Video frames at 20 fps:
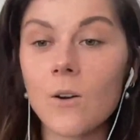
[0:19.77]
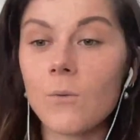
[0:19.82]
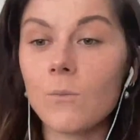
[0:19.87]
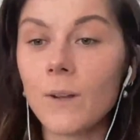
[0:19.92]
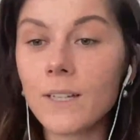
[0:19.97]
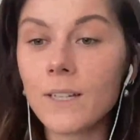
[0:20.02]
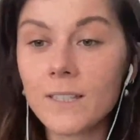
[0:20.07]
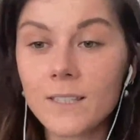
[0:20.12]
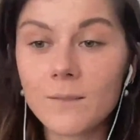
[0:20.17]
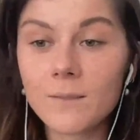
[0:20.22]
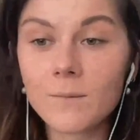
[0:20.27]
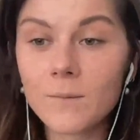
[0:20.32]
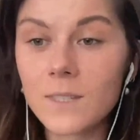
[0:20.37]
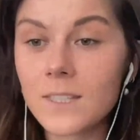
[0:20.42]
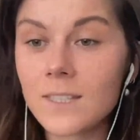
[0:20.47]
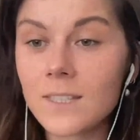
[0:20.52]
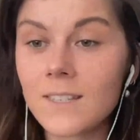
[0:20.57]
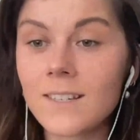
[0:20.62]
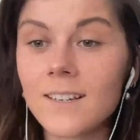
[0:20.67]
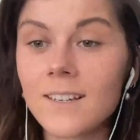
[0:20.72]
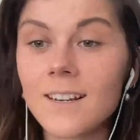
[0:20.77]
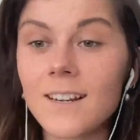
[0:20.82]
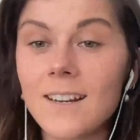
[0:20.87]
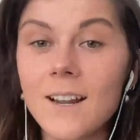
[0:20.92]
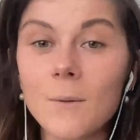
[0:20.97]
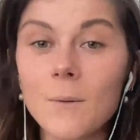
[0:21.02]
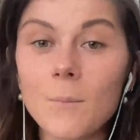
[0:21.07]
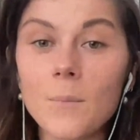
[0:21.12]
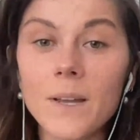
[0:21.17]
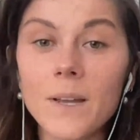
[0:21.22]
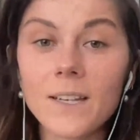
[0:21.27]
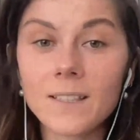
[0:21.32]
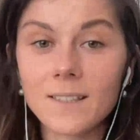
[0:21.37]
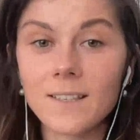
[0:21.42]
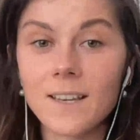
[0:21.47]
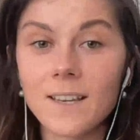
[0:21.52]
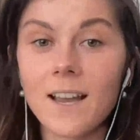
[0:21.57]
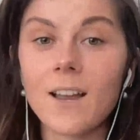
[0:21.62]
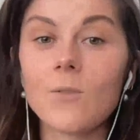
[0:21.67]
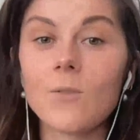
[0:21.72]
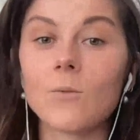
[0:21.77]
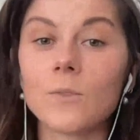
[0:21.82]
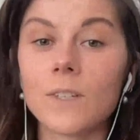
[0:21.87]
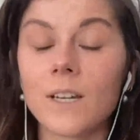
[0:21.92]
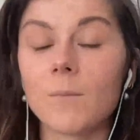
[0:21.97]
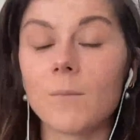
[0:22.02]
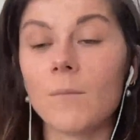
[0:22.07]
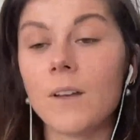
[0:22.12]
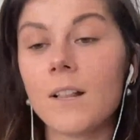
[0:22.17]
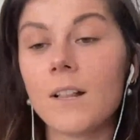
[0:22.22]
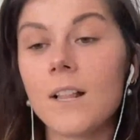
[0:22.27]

maximiser l'impact à long terme.